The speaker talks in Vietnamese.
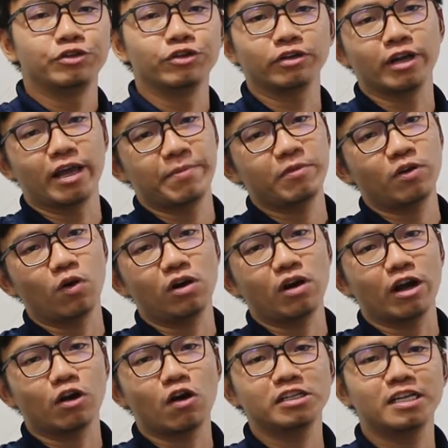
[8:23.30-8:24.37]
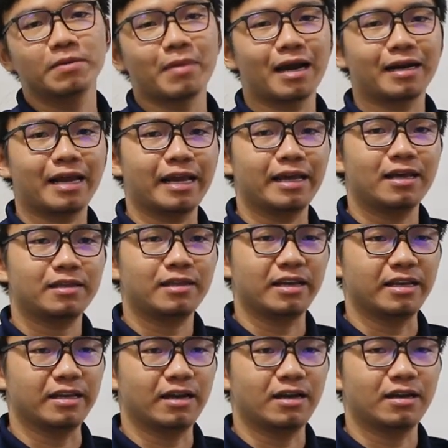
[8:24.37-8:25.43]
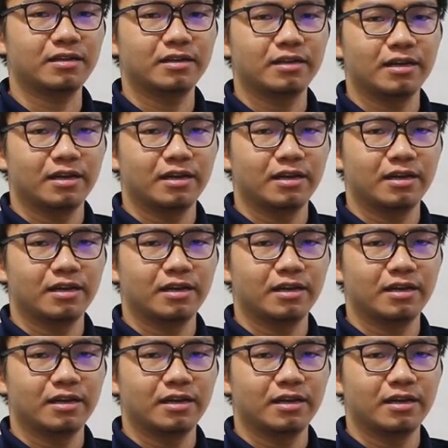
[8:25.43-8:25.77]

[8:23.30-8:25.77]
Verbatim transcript: nhược điểm của loại ngói xi măng này á, thì à,